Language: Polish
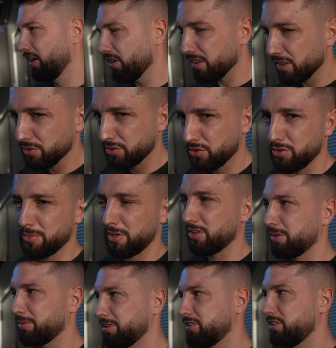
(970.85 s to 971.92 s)
Ona już kuma,
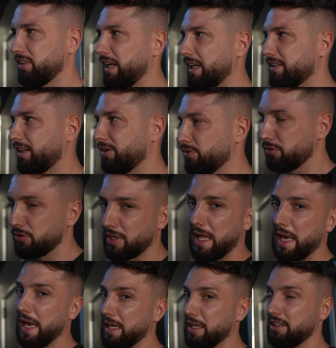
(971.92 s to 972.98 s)
ona ma 3 lata,
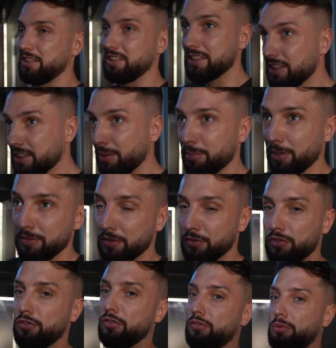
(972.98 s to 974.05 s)
usłyszała rekin i gdzieś tam pewnie w
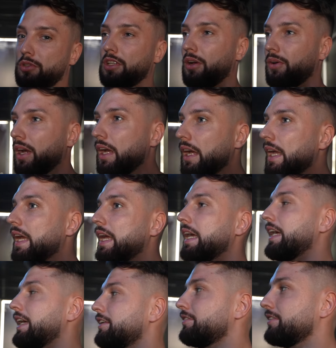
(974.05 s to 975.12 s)
życiu słyszała,
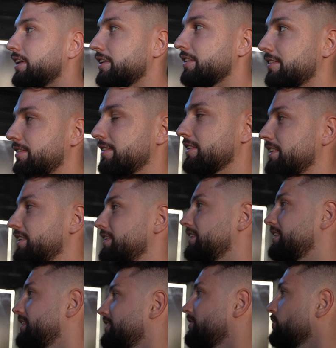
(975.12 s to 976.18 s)
więc...
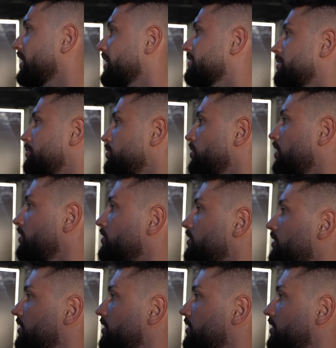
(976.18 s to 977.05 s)
Tutaj jestem, jeśli chodzi.